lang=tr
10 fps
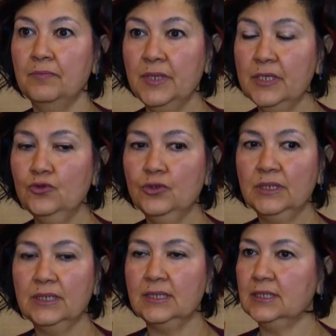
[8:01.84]
Biraz
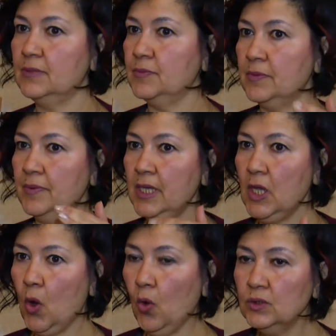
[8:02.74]
önce de dediğim gibi
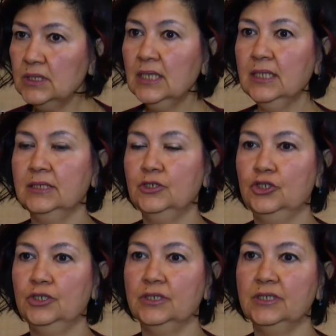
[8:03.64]
oda
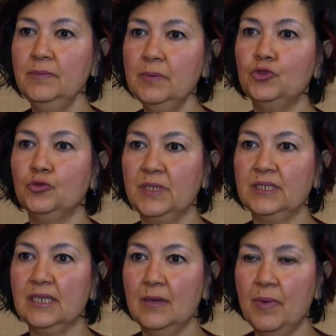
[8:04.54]
ışığında 1,5
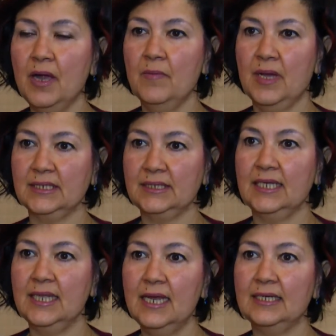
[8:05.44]
metreden parmak
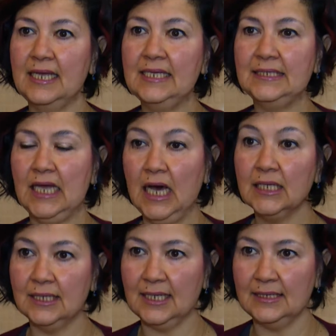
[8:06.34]
sayan herkes
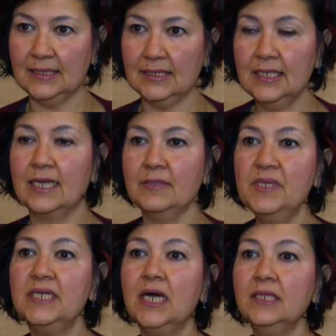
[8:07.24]
adaydır. Yani
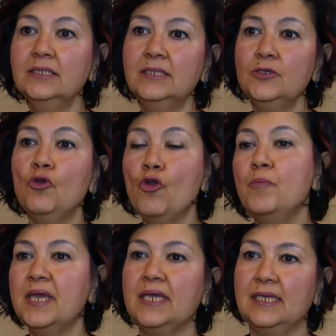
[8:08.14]
bir kalıntı
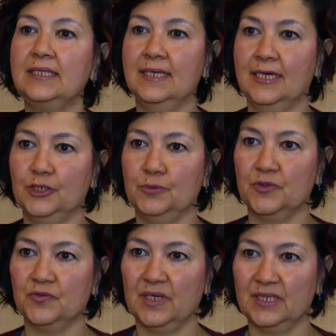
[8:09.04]
görmeye
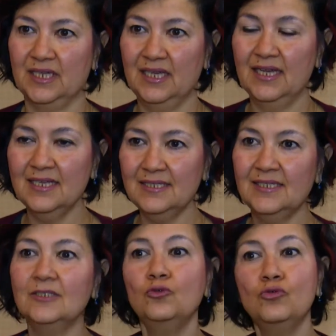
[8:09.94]
ihtiyacımız var.
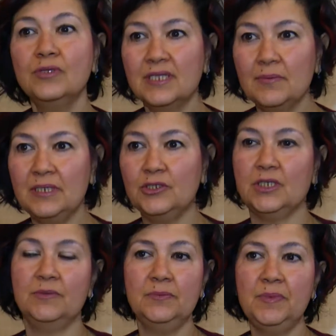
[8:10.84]
Hastanın
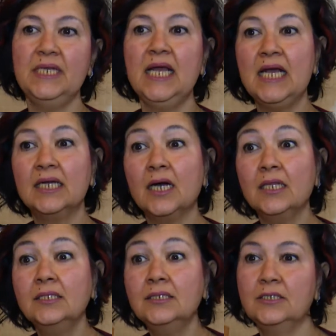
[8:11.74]
kullanabileceğimiz bir
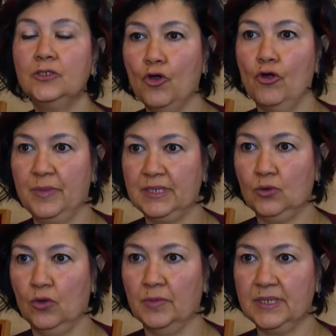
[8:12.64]
kalıntı
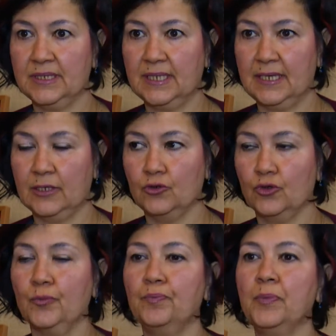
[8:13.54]
görmesi olması gerekiyor.